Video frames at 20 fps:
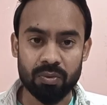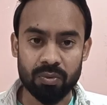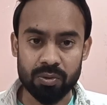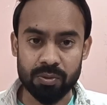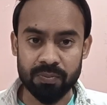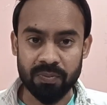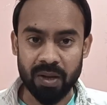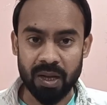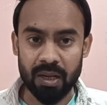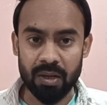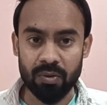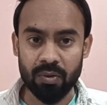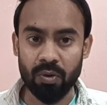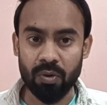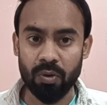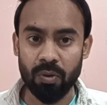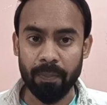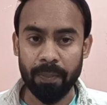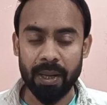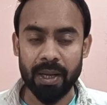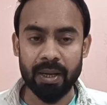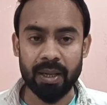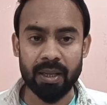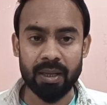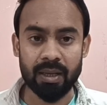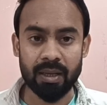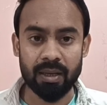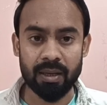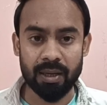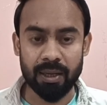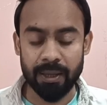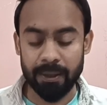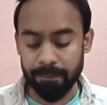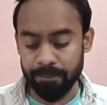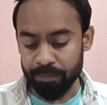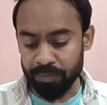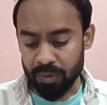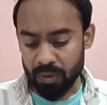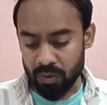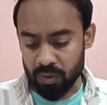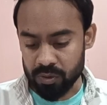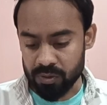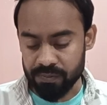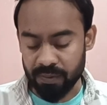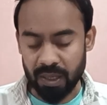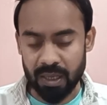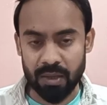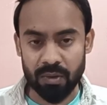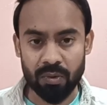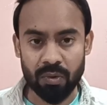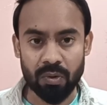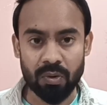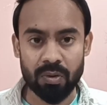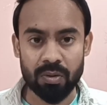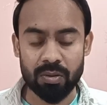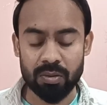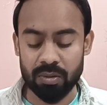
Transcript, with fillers: उस फाइल को ओपन नहीं करना है उस फाइल को